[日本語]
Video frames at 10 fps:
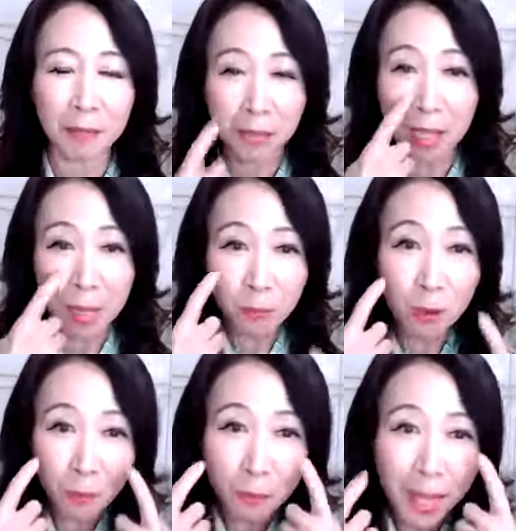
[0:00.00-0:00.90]
まるでも
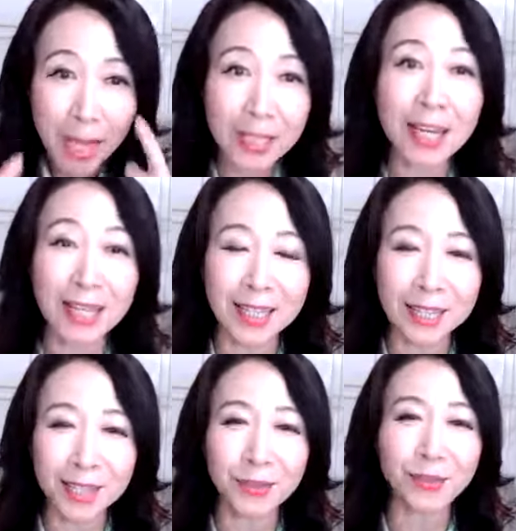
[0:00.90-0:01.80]
う目やにが出
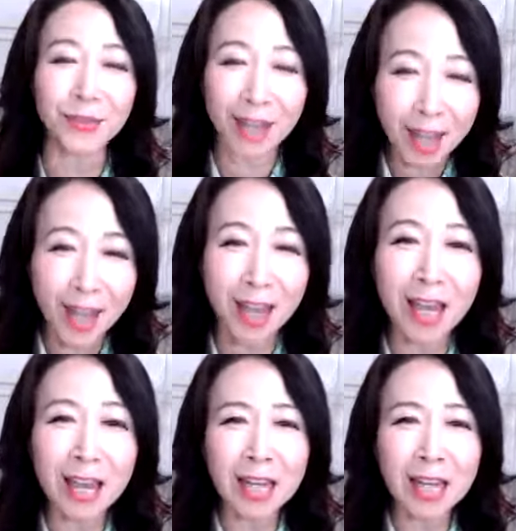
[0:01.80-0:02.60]
てるとか、